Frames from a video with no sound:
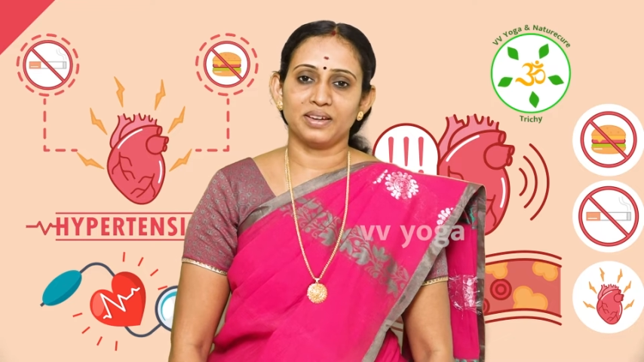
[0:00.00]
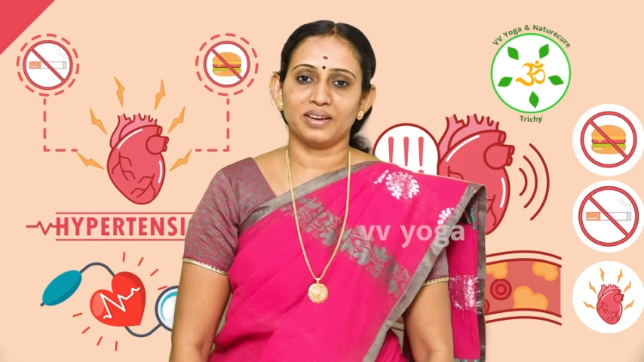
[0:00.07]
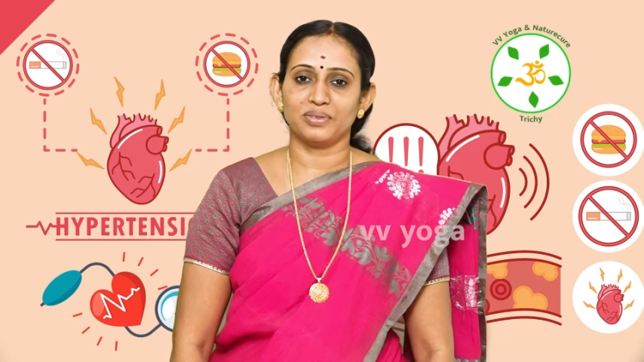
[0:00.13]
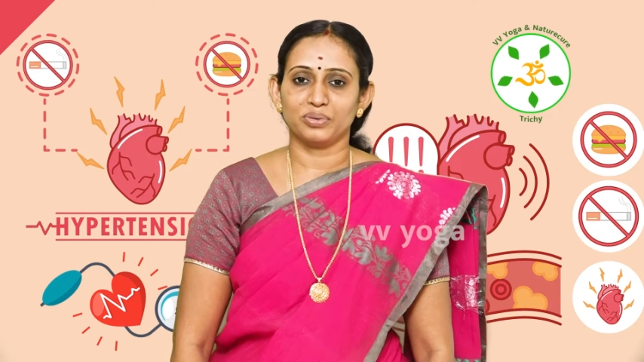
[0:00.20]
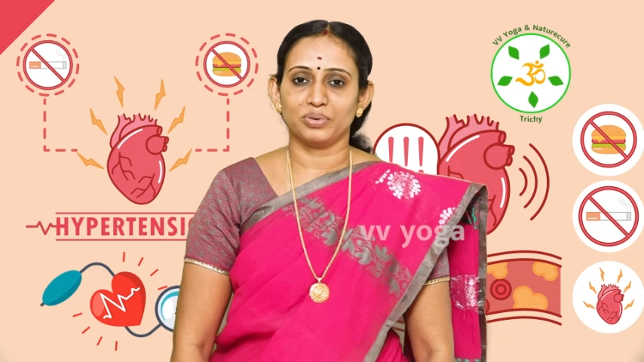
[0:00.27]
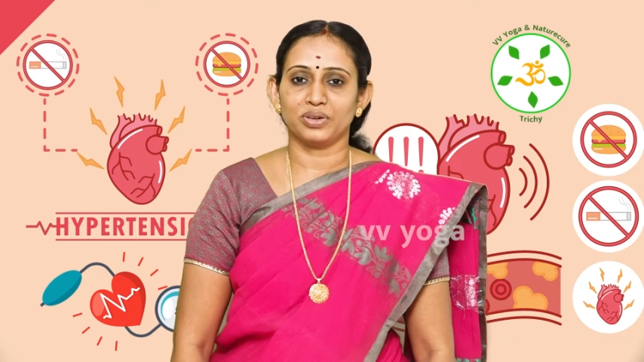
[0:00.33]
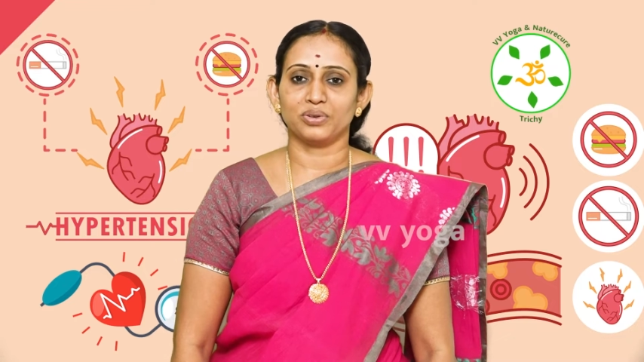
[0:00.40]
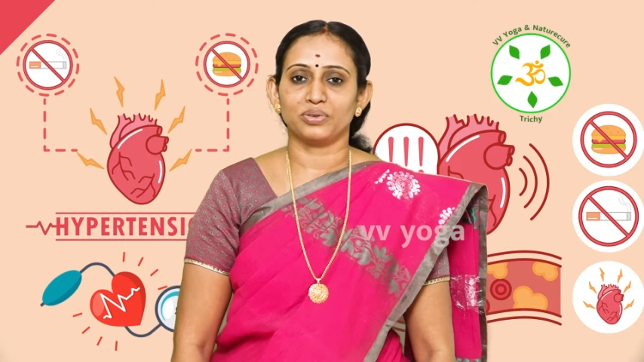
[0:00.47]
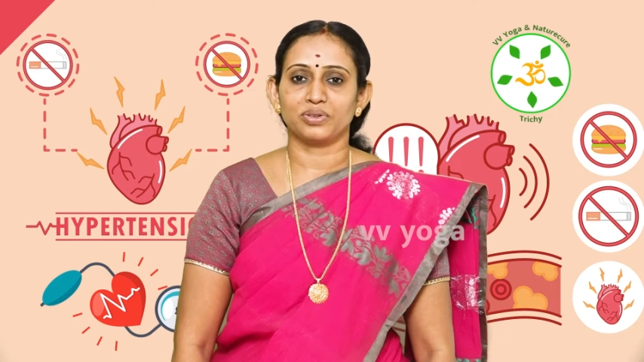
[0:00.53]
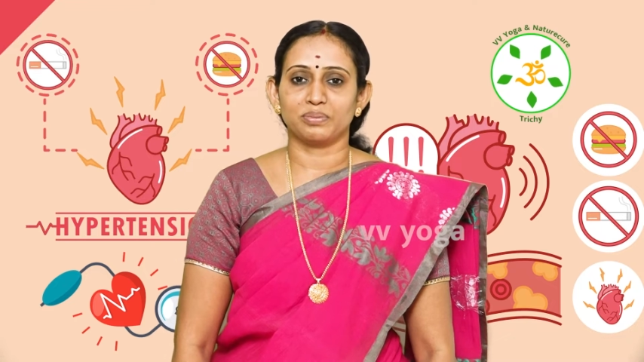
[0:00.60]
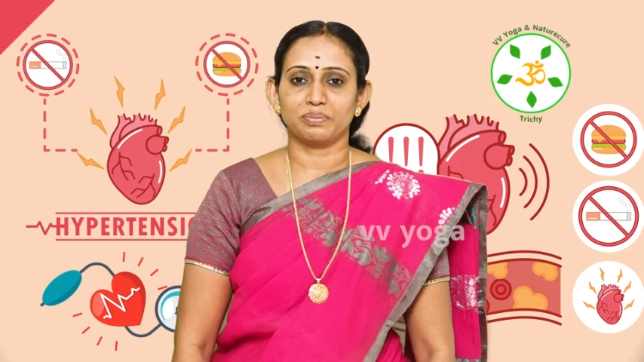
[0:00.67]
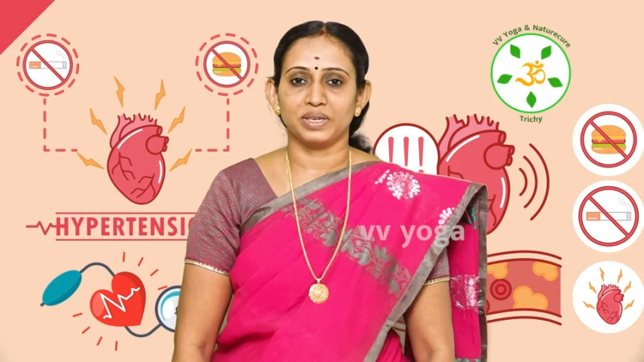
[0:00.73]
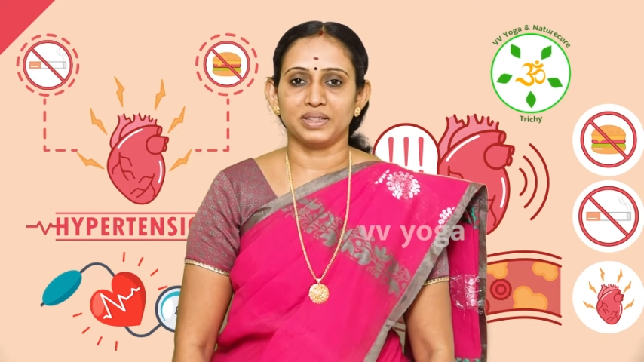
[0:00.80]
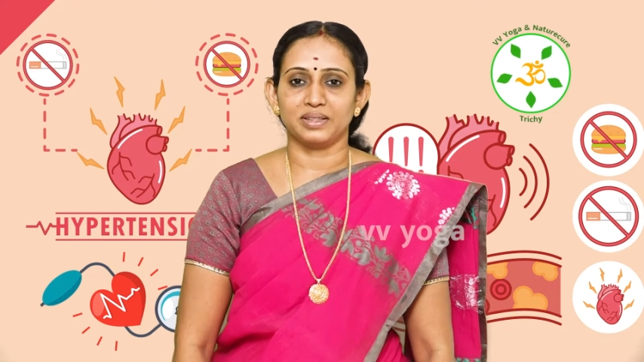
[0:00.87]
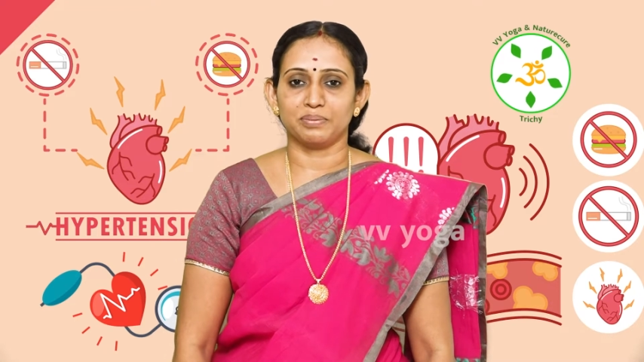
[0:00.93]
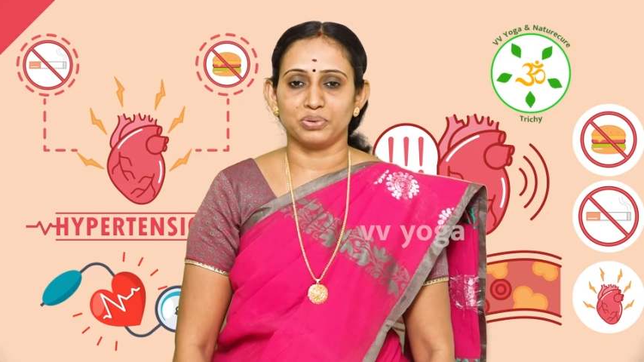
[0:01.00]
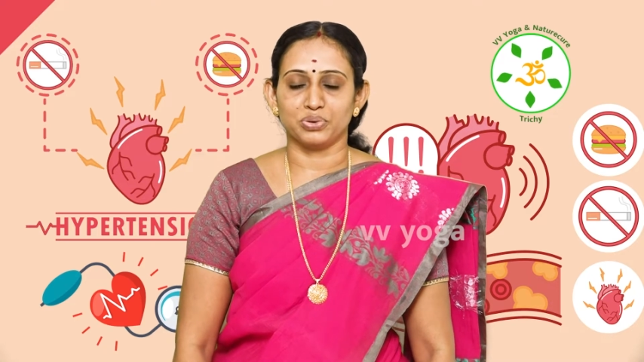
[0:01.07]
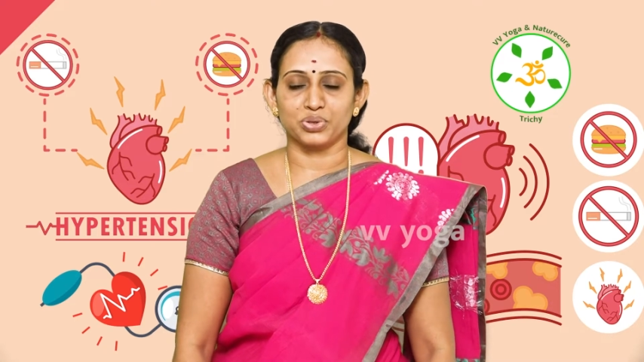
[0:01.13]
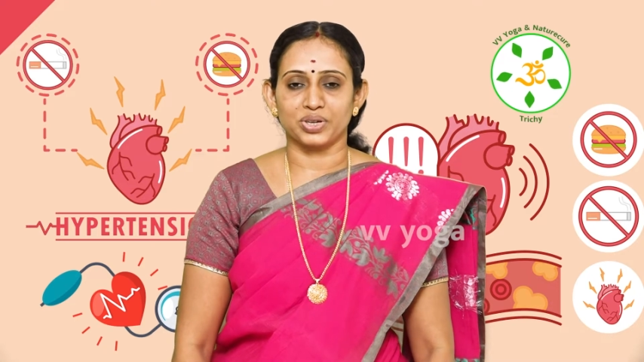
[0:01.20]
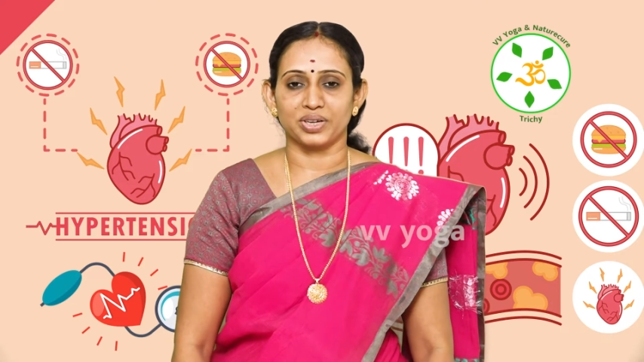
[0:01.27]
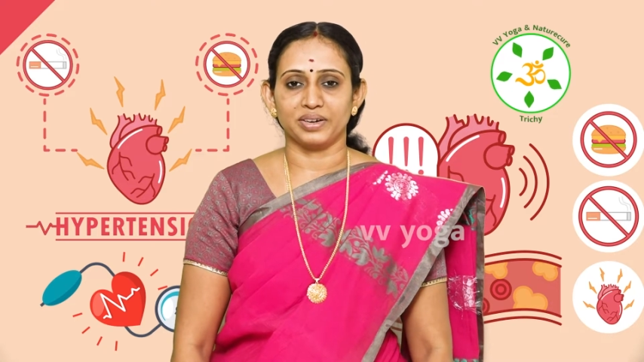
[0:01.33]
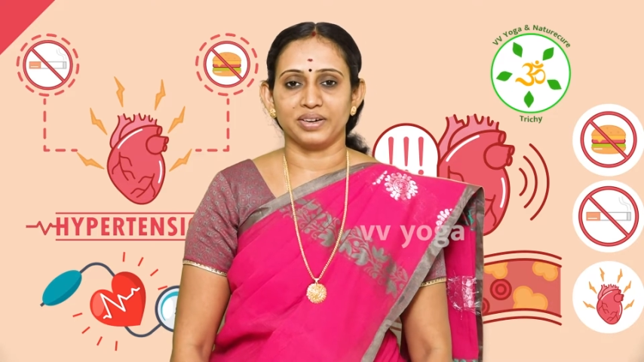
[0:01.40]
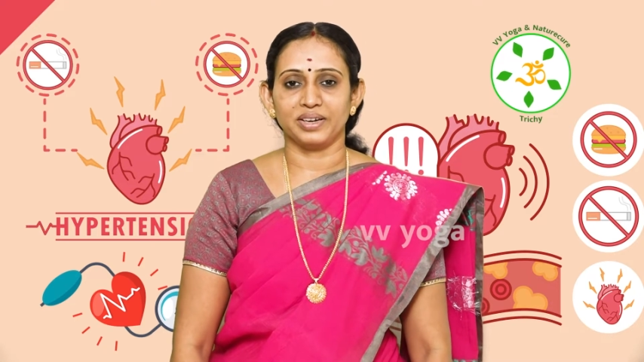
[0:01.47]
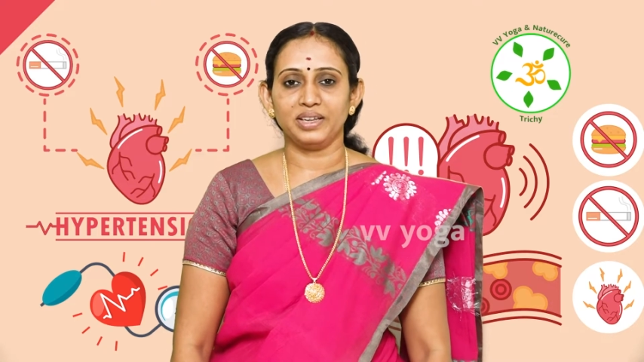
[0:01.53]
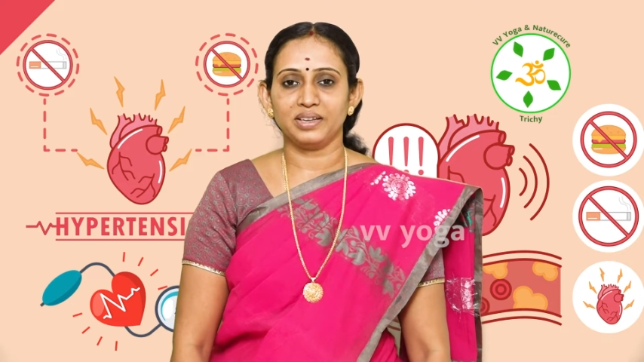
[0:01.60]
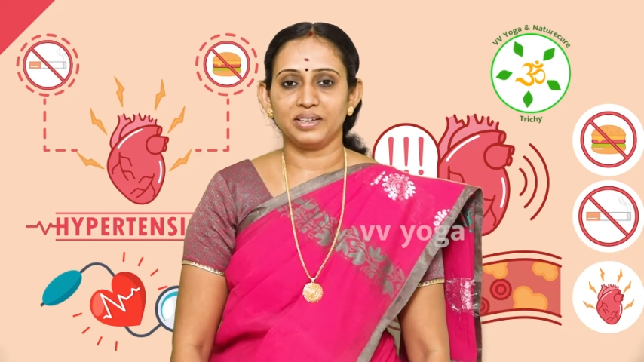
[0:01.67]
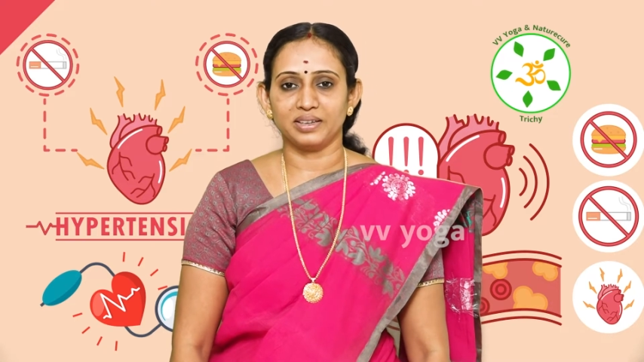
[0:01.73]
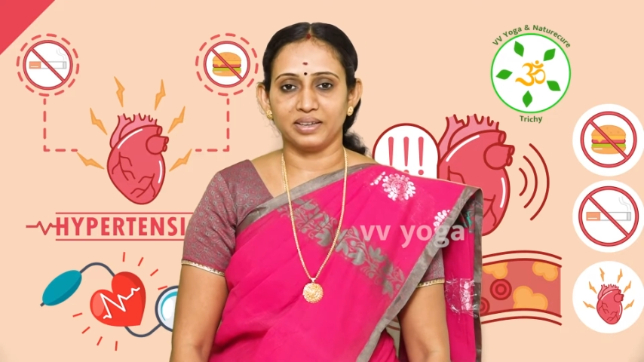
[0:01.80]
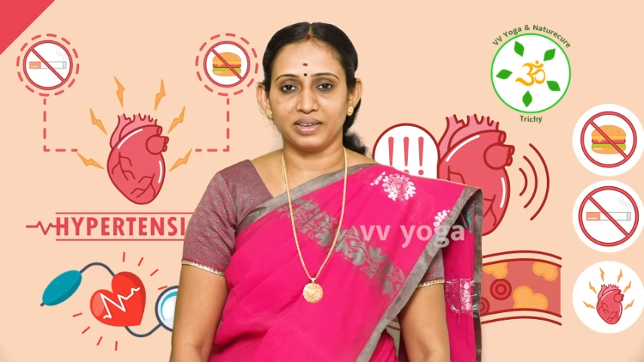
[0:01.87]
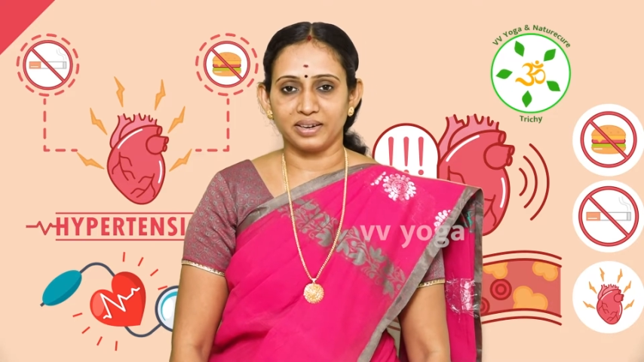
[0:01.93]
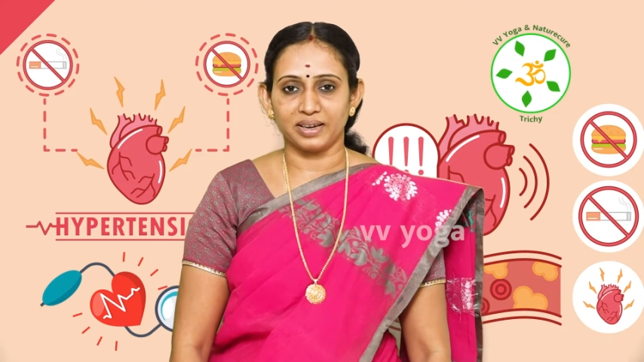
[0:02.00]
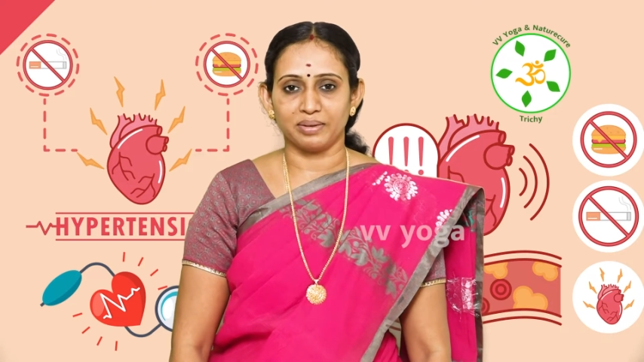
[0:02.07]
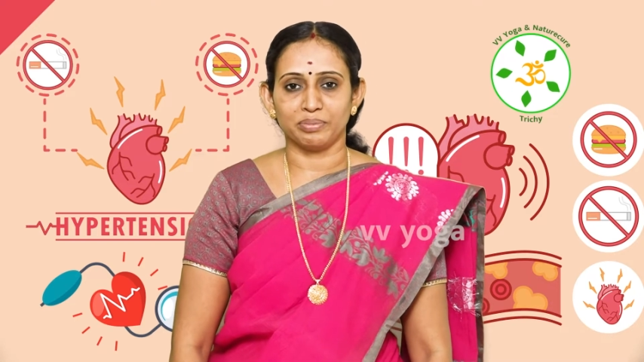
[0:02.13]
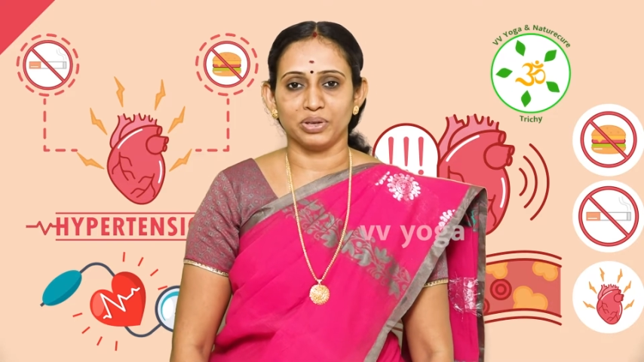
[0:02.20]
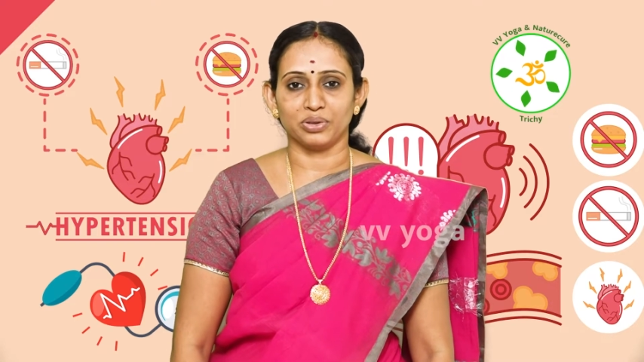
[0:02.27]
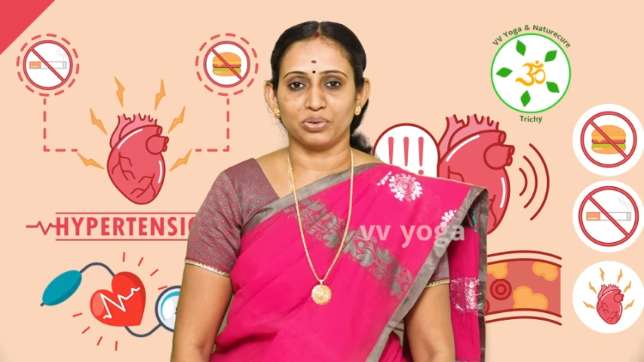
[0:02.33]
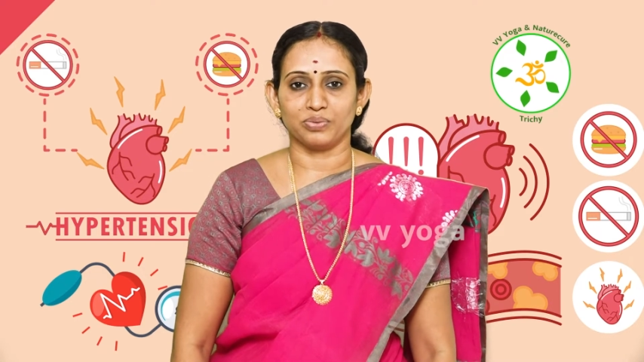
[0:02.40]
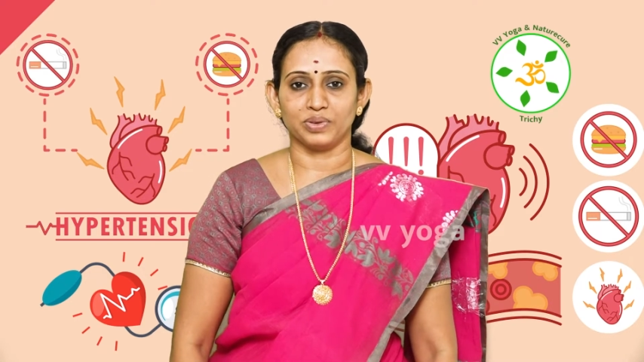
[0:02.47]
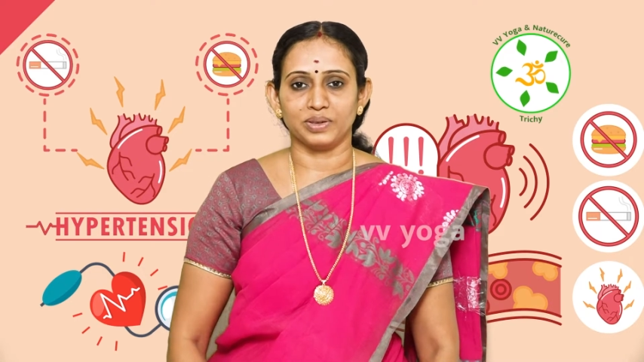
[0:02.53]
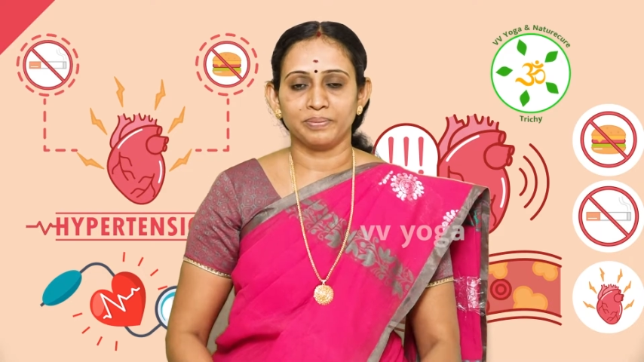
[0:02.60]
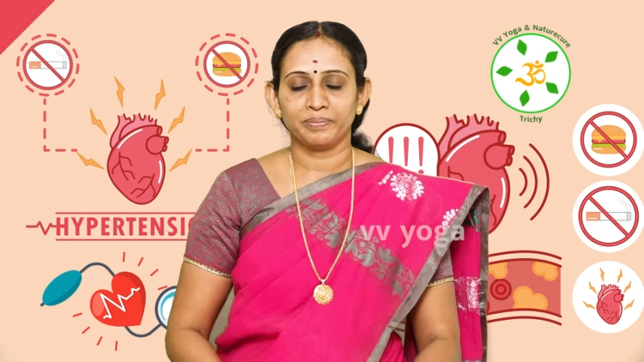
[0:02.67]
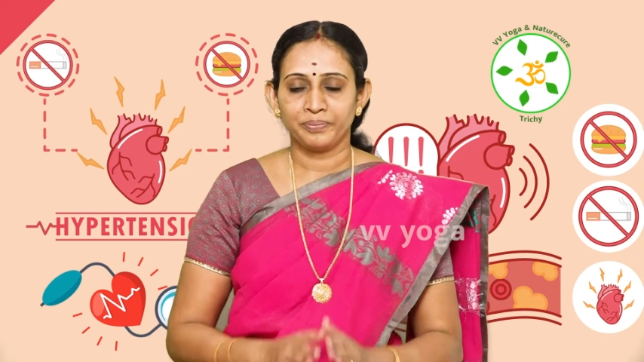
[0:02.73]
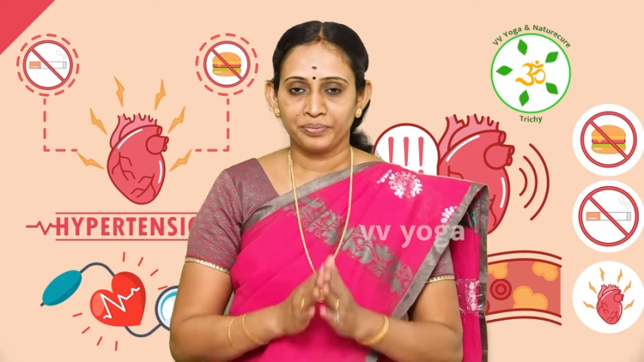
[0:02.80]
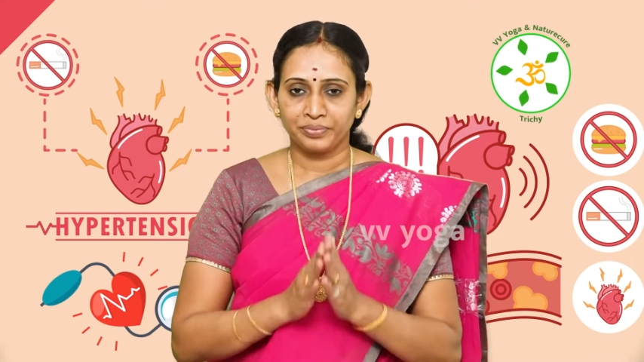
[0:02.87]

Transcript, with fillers: நான் உங்கள் டாக்டர் பிரீத்தி புஷ்கரணி இயற்கை மருத்துவர்